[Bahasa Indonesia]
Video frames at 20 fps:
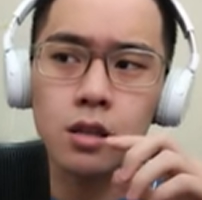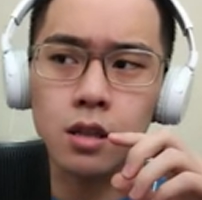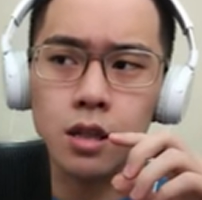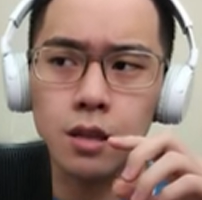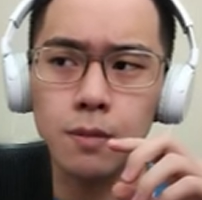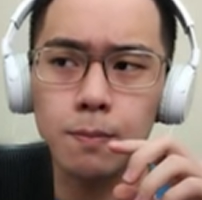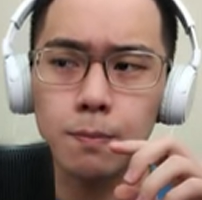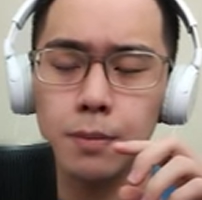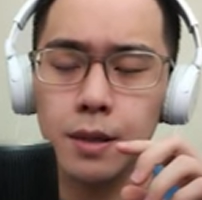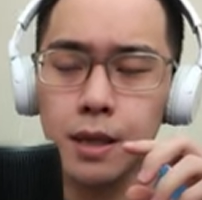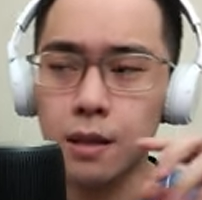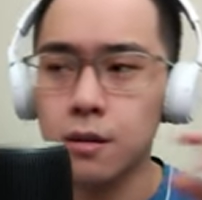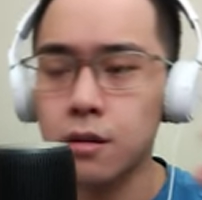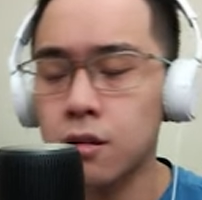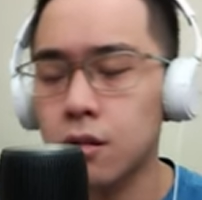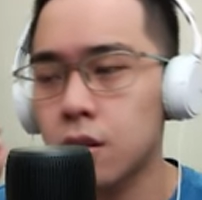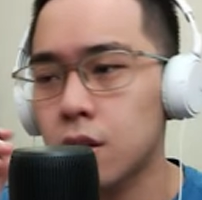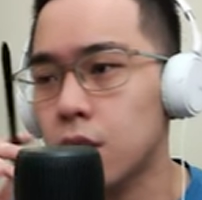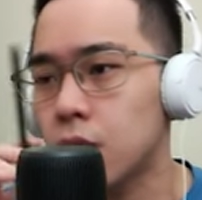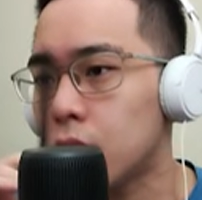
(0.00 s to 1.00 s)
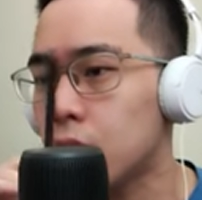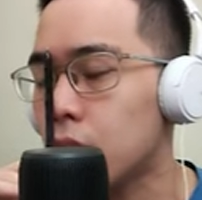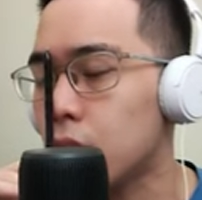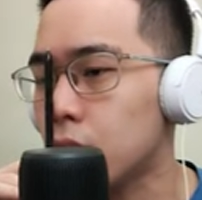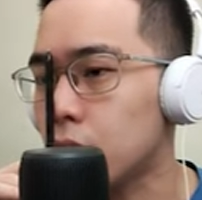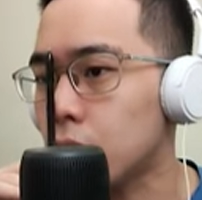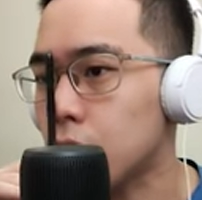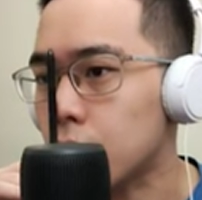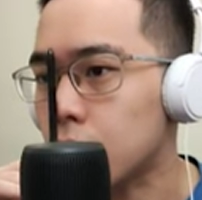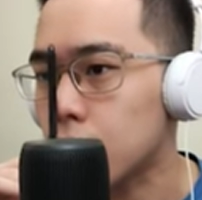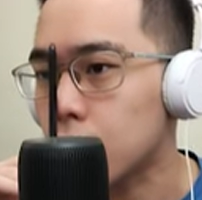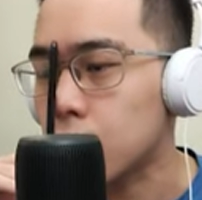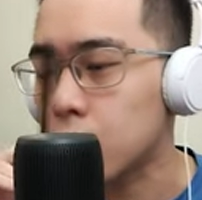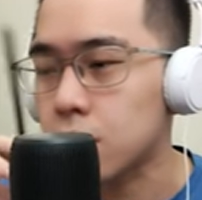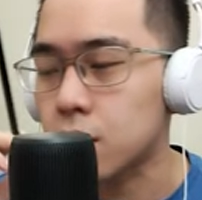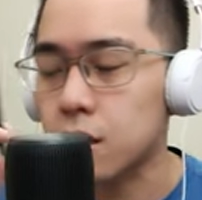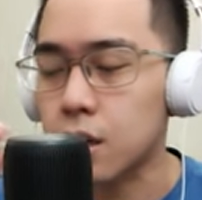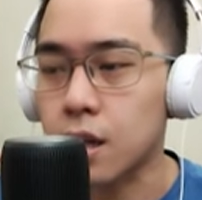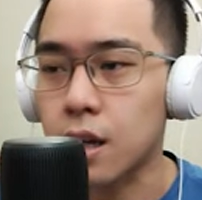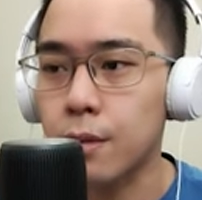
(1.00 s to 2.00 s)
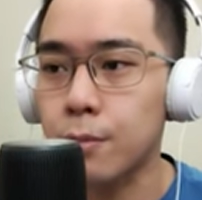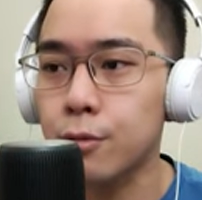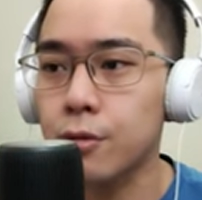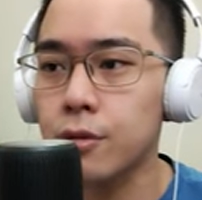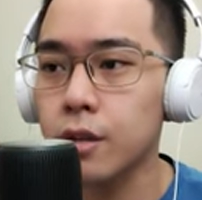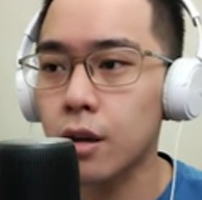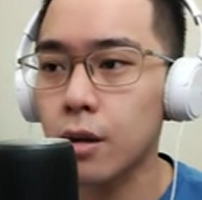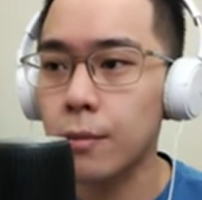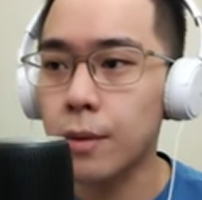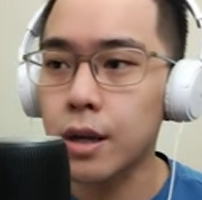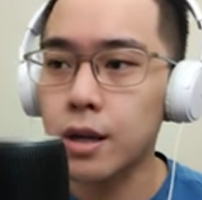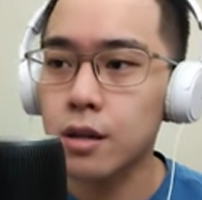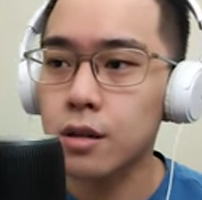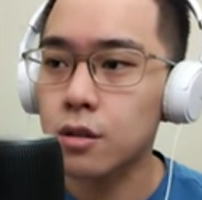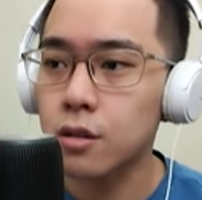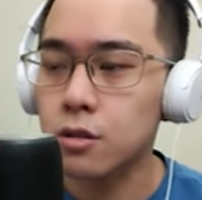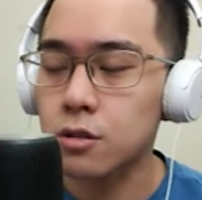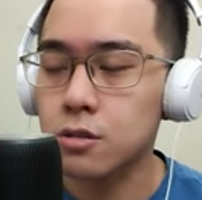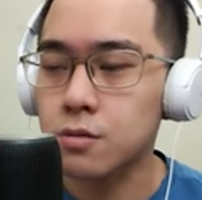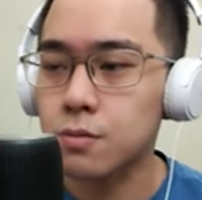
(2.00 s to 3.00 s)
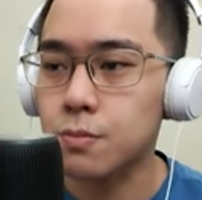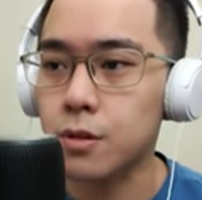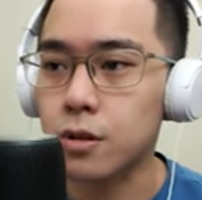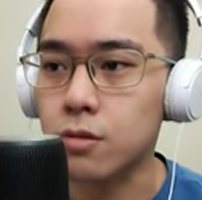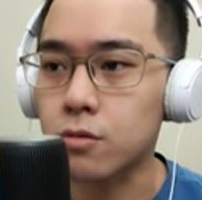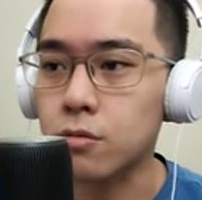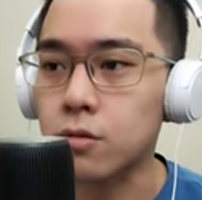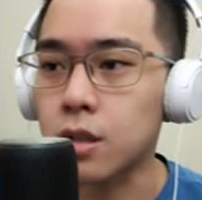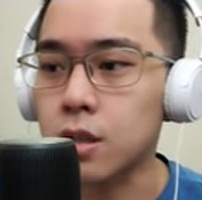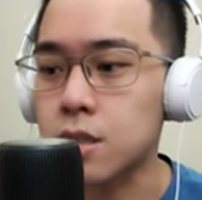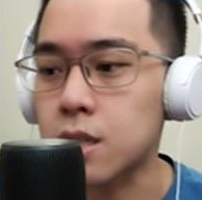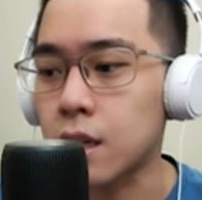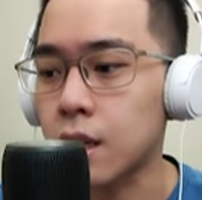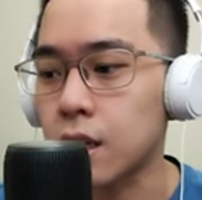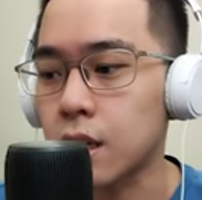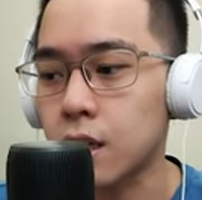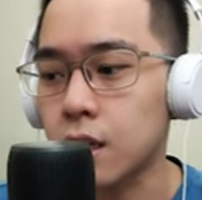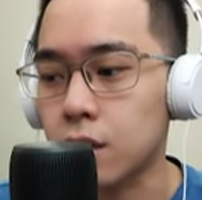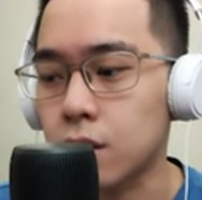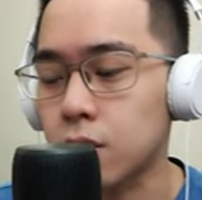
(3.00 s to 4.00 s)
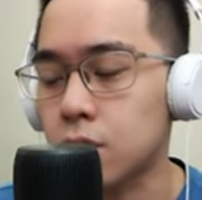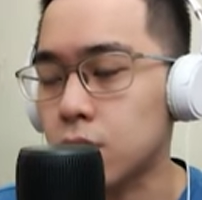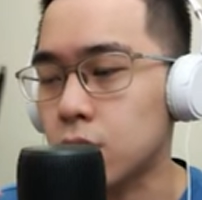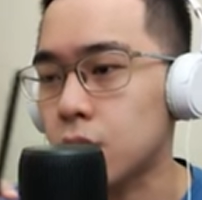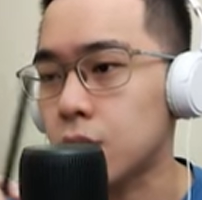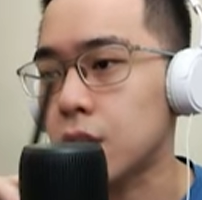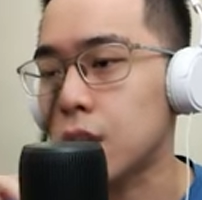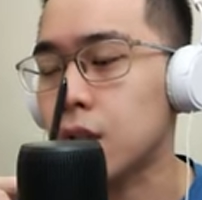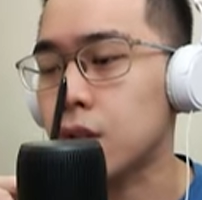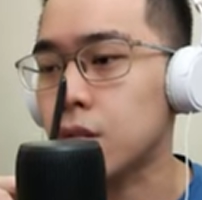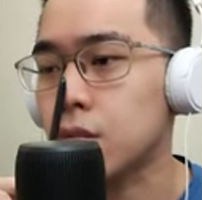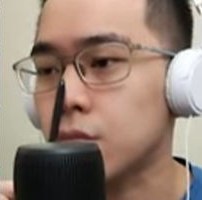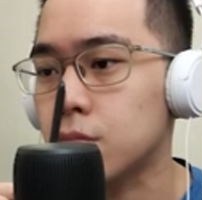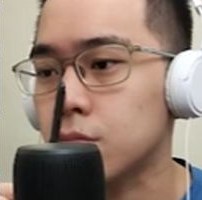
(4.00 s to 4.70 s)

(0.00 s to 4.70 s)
Drippy oke okay. Dragapult yang main Lost Box udah jarang ya gue lihat